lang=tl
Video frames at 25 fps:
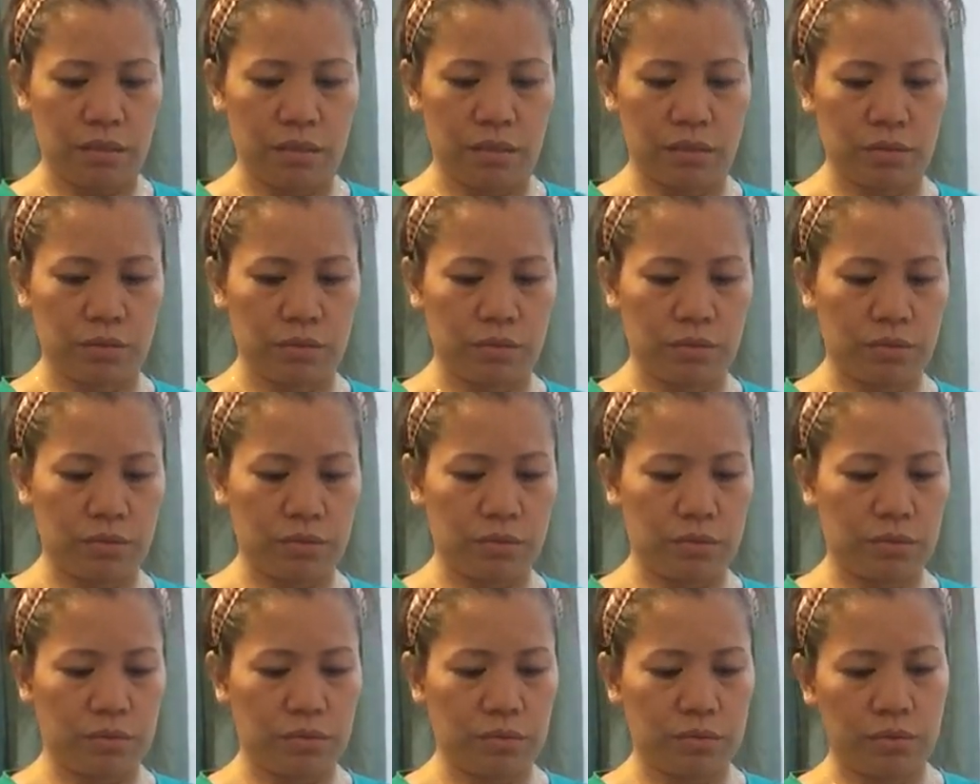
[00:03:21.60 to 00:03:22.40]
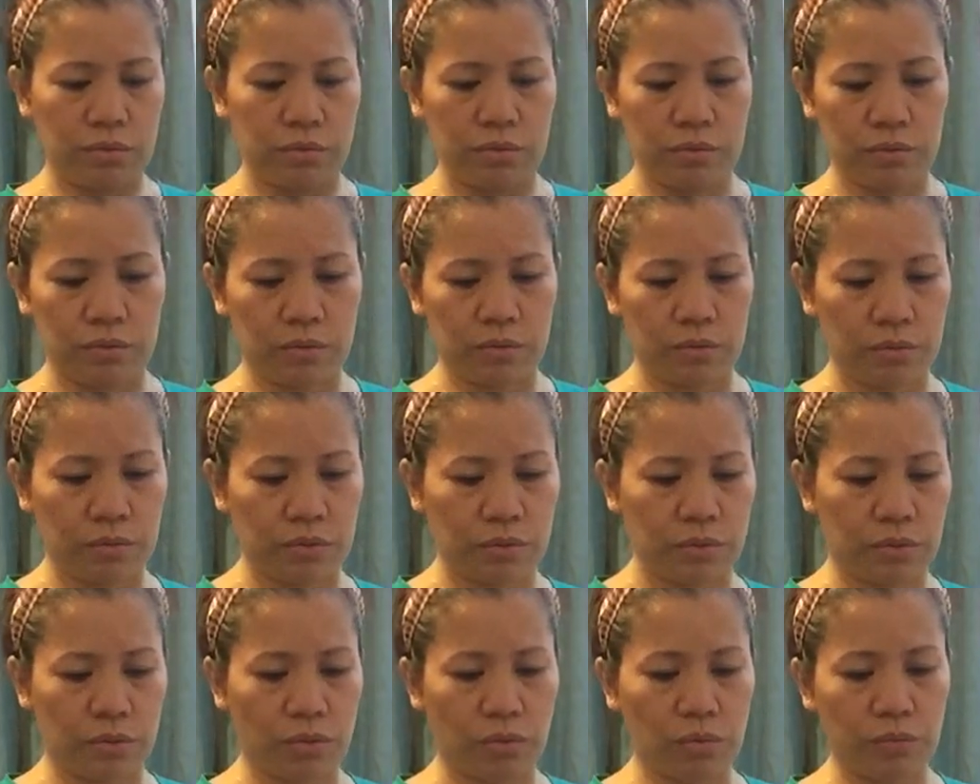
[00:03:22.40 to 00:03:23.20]
So,
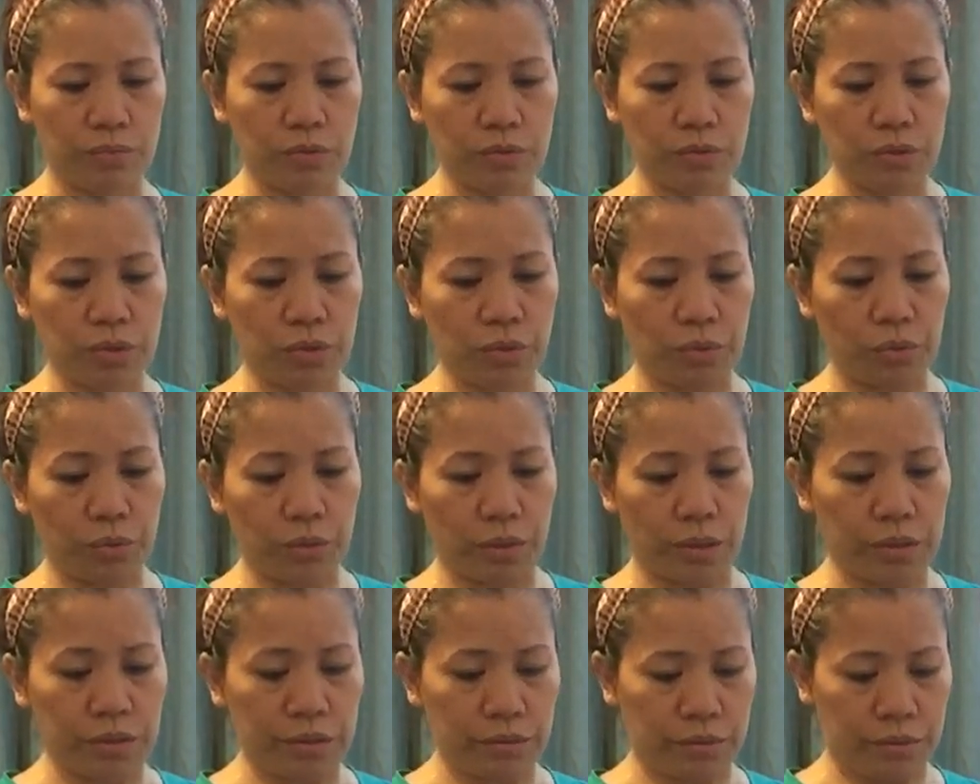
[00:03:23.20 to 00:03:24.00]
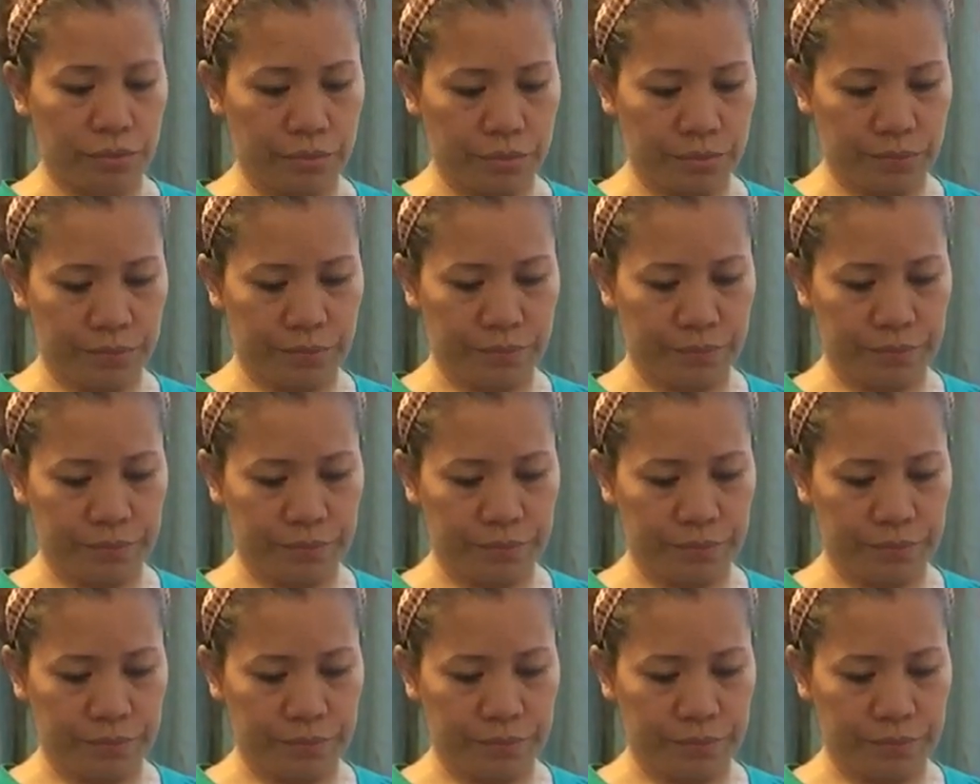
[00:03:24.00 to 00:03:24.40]
naubos yung oras ko.